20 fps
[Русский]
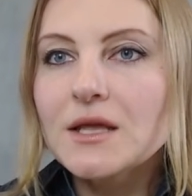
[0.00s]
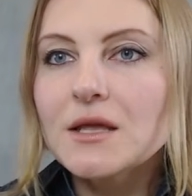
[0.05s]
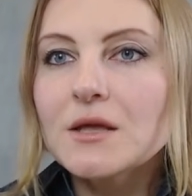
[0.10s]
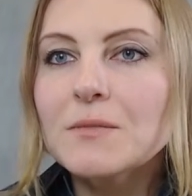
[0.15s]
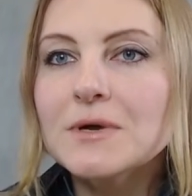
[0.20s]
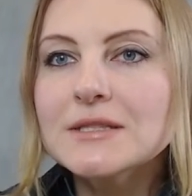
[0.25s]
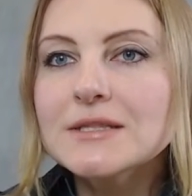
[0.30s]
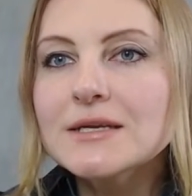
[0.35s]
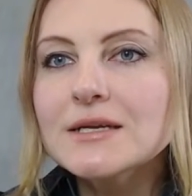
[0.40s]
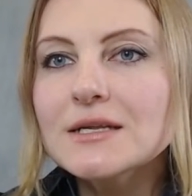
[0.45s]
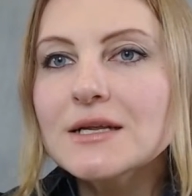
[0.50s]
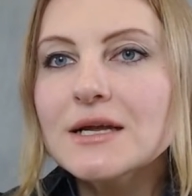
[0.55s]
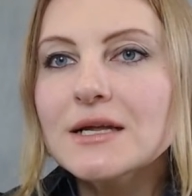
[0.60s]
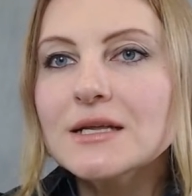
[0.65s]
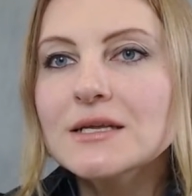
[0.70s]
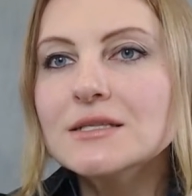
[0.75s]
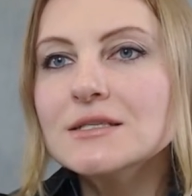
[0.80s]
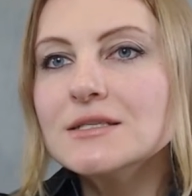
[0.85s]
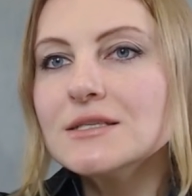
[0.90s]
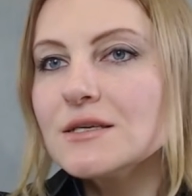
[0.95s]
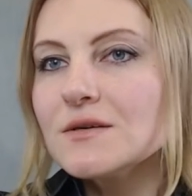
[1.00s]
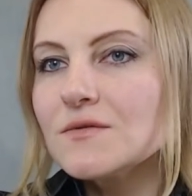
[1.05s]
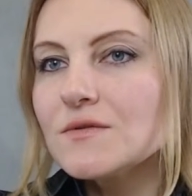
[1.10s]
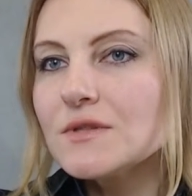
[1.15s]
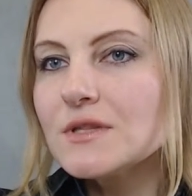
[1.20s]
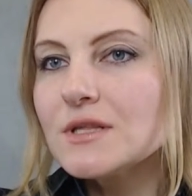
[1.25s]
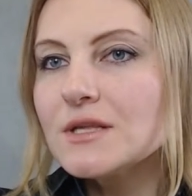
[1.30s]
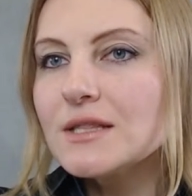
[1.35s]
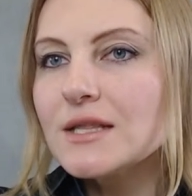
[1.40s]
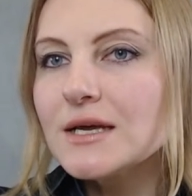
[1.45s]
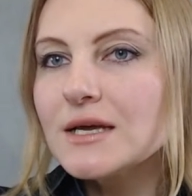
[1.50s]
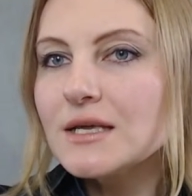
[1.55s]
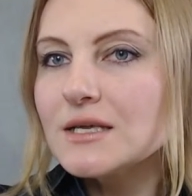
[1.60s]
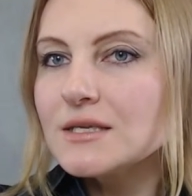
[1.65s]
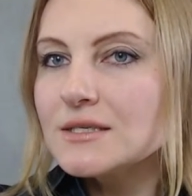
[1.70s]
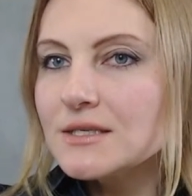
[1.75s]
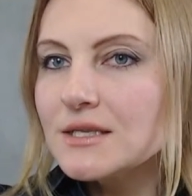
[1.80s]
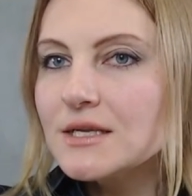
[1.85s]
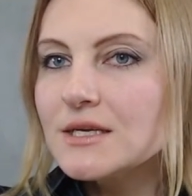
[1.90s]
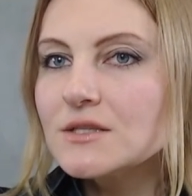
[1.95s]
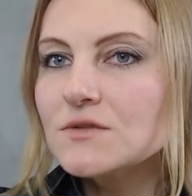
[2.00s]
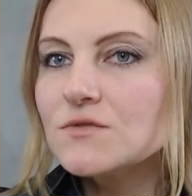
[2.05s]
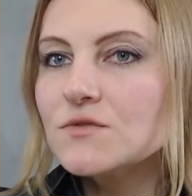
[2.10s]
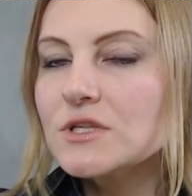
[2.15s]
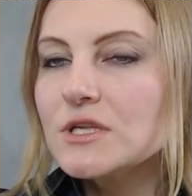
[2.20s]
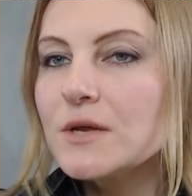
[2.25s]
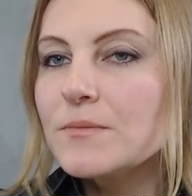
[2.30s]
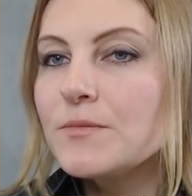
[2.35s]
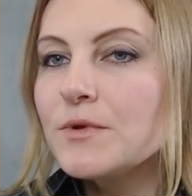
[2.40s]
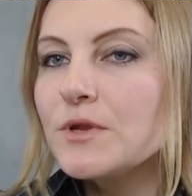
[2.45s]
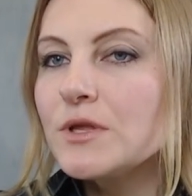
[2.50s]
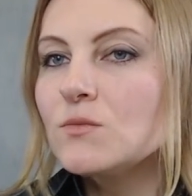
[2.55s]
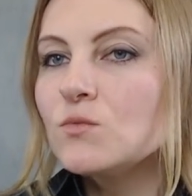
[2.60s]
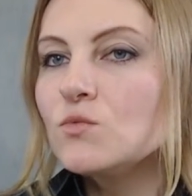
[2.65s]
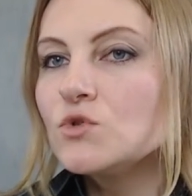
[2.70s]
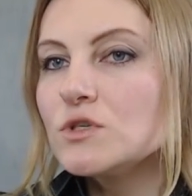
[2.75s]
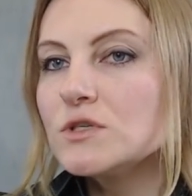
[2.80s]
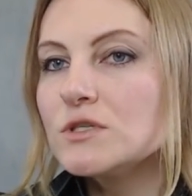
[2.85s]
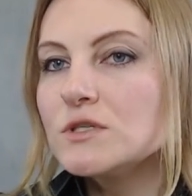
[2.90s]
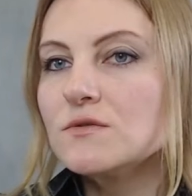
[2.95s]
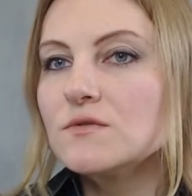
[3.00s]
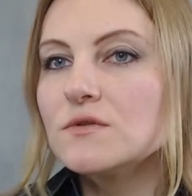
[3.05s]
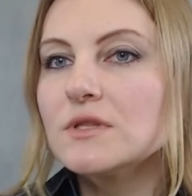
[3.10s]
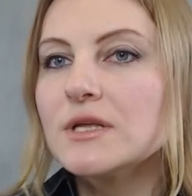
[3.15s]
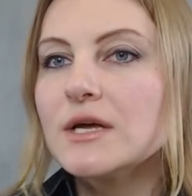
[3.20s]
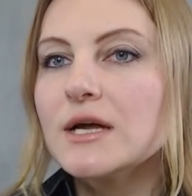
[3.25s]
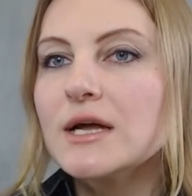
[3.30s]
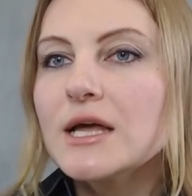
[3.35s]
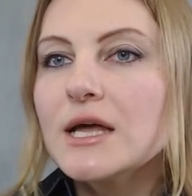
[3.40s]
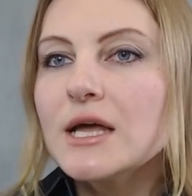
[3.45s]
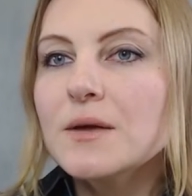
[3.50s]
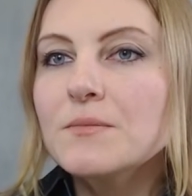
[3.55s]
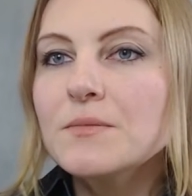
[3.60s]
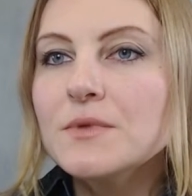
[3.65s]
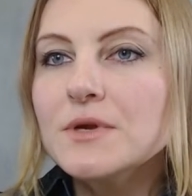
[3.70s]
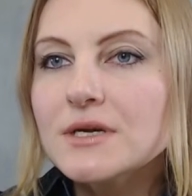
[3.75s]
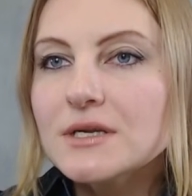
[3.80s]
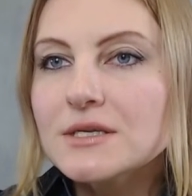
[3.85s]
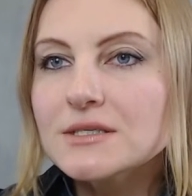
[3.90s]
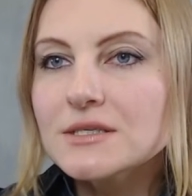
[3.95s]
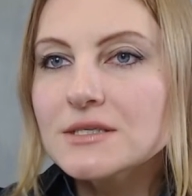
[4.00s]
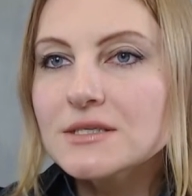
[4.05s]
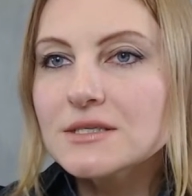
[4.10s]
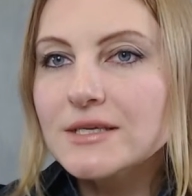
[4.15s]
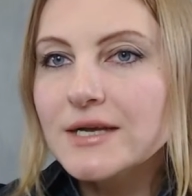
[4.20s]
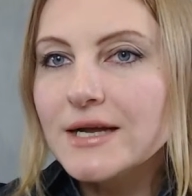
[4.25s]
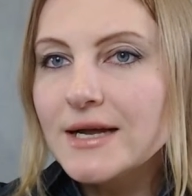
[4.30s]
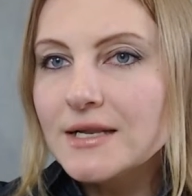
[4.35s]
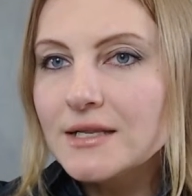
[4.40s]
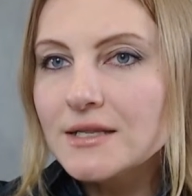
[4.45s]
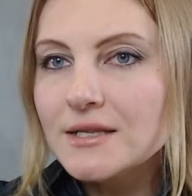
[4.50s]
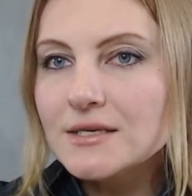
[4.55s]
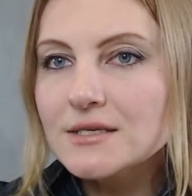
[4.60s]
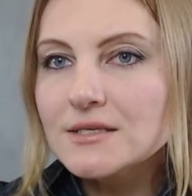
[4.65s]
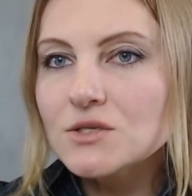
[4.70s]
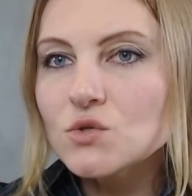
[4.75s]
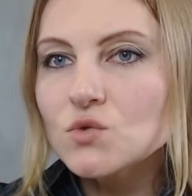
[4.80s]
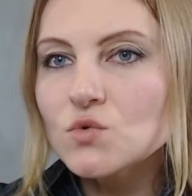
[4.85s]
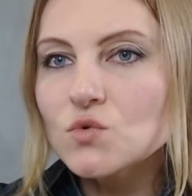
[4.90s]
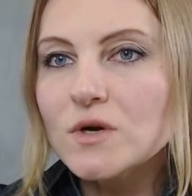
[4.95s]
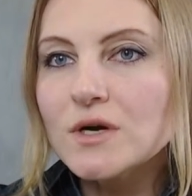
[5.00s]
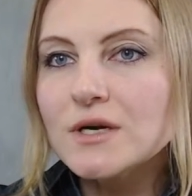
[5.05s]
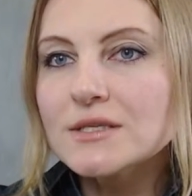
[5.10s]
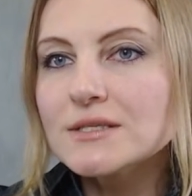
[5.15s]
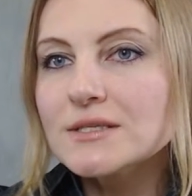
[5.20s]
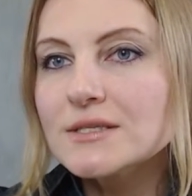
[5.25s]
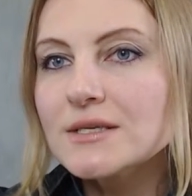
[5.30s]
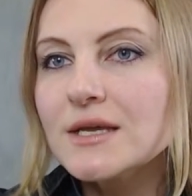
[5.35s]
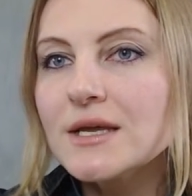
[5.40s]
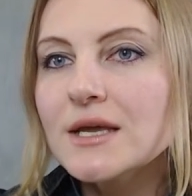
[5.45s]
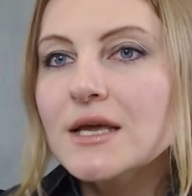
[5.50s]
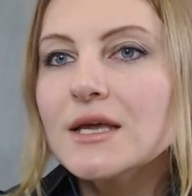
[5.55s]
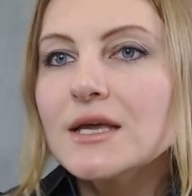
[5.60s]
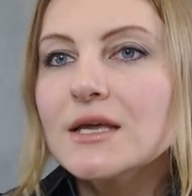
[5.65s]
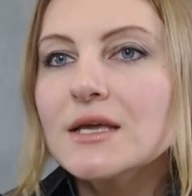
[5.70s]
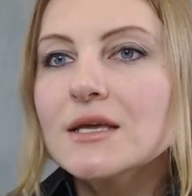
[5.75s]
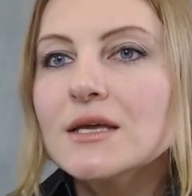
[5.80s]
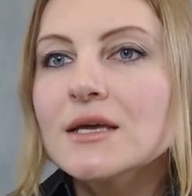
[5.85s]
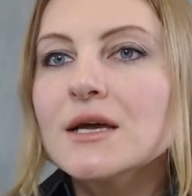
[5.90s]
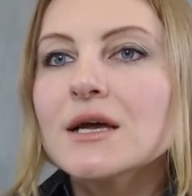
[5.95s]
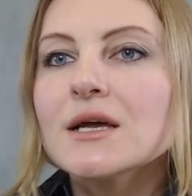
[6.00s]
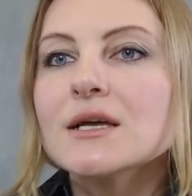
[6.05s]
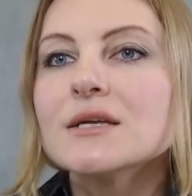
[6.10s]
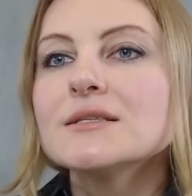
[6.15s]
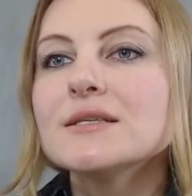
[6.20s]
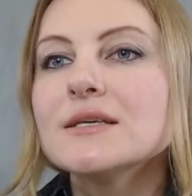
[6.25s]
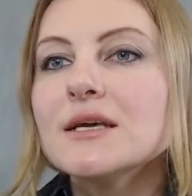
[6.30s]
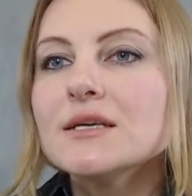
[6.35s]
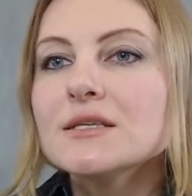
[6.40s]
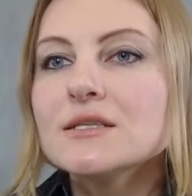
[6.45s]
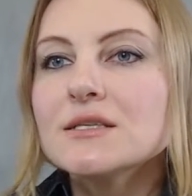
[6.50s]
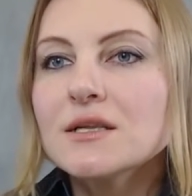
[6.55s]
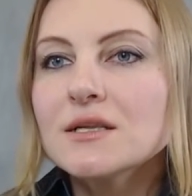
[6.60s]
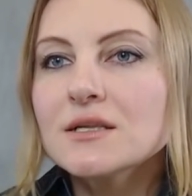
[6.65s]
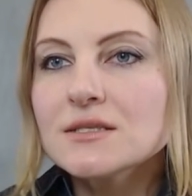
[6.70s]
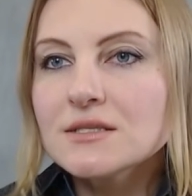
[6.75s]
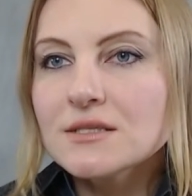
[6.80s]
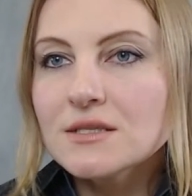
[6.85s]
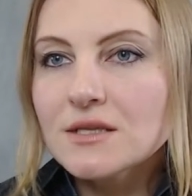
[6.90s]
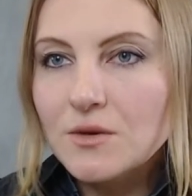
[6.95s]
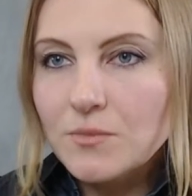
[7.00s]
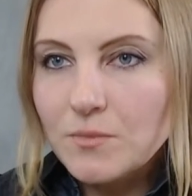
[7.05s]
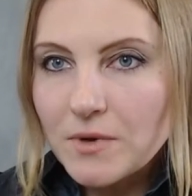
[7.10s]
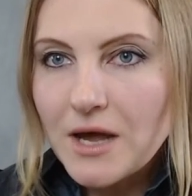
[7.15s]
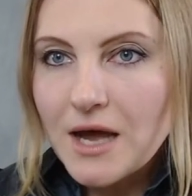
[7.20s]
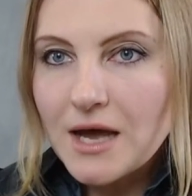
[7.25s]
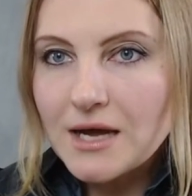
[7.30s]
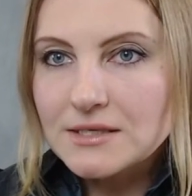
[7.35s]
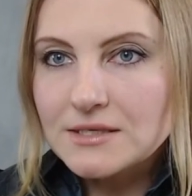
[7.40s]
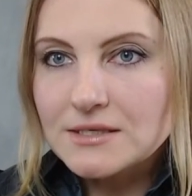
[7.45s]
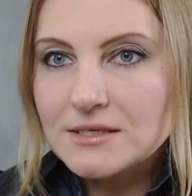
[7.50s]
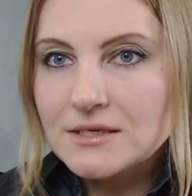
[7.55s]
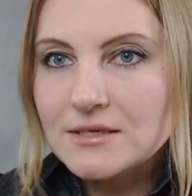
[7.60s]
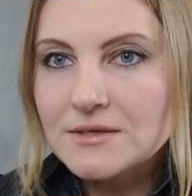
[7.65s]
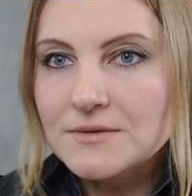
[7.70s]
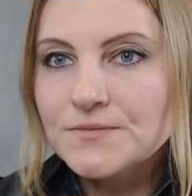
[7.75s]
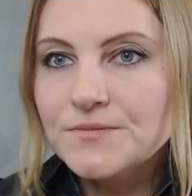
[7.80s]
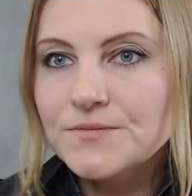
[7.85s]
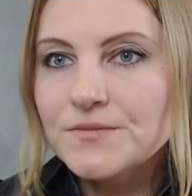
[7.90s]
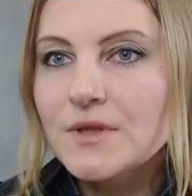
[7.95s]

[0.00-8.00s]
Модель ориентирована на исследование преимущественно микросоциальных ситуаций и деятельностных практик